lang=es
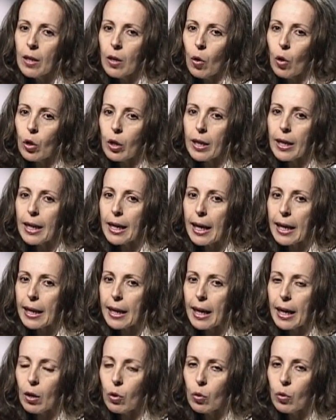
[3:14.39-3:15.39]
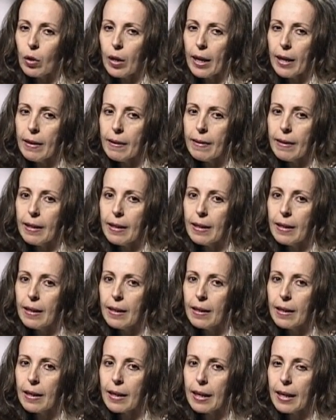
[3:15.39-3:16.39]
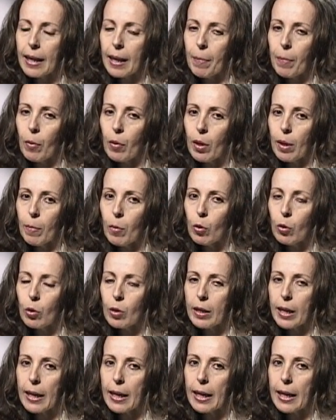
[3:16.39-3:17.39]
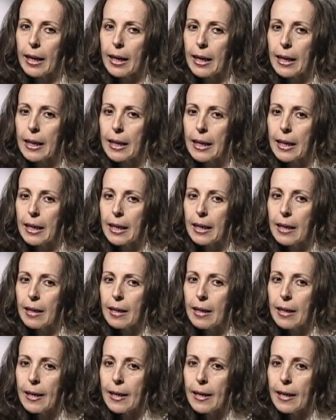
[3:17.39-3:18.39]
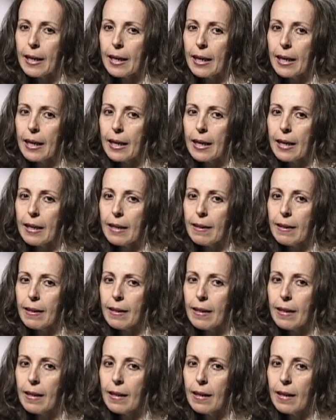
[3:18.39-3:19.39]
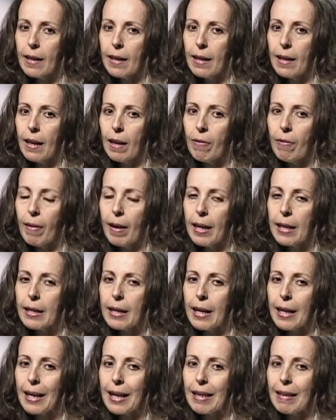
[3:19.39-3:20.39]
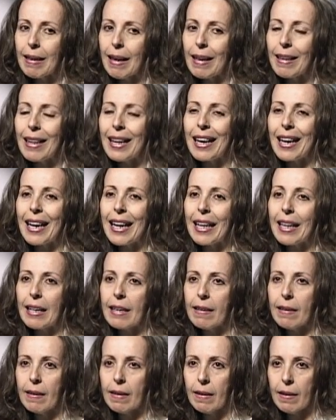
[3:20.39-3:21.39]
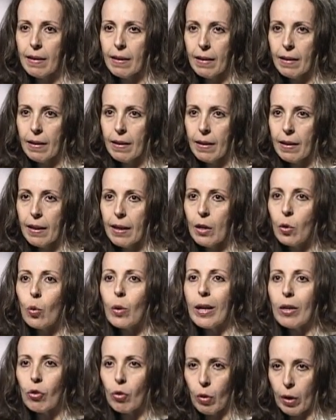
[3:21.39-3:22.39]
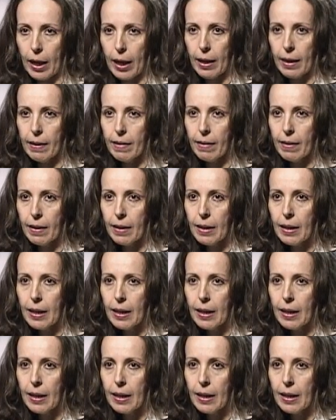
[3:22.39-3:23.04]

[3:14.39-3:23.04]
Otra de las causas que podemos tener es la falta quizás de redes educacionales.